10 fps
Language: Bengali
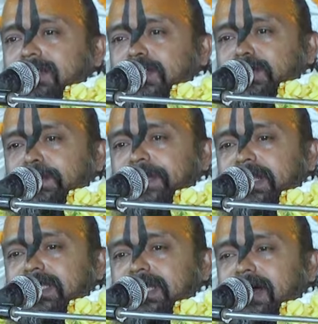তুমি
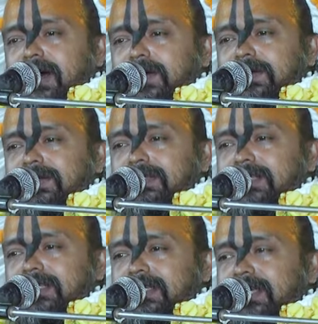ফিরে যাও
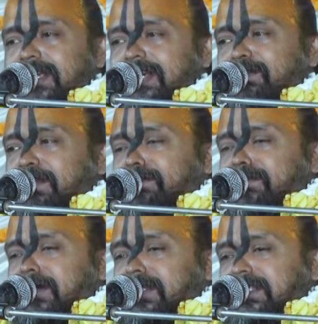
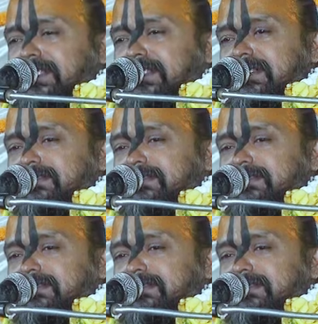ব্রহ্মাস্ত্র